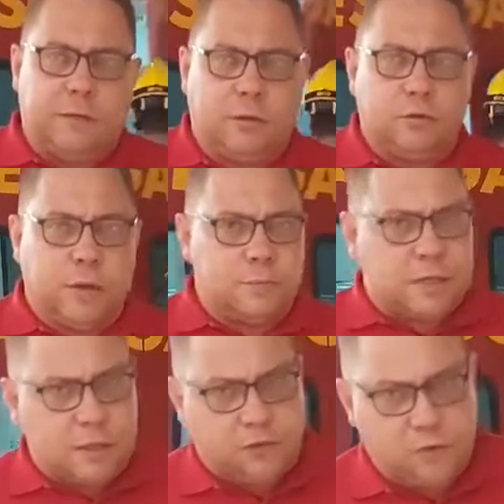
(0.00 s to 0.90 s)
Né? Não temos
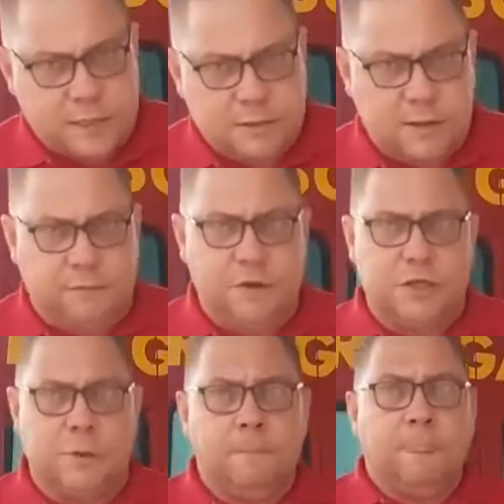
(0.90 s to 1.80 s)
a identificação da
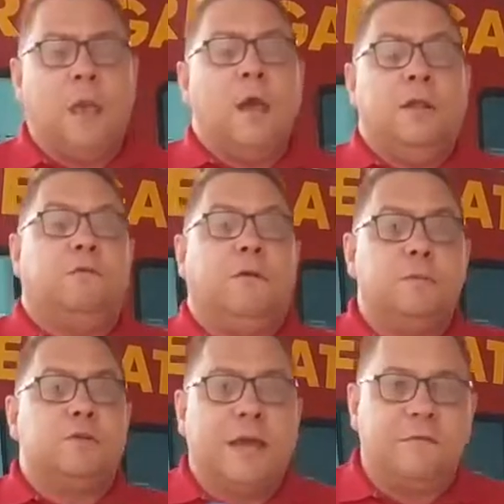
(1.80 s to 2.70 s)
vítima, não
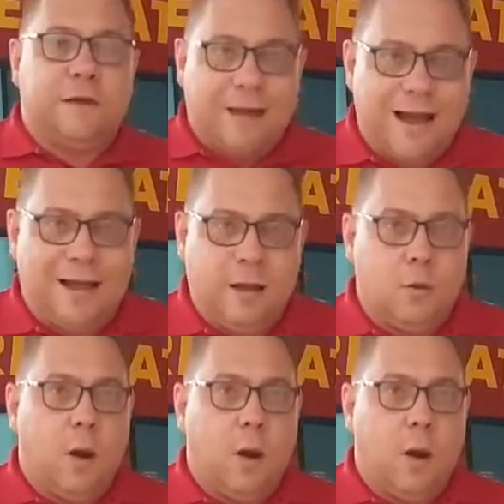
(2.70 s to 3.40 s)
vamos revelar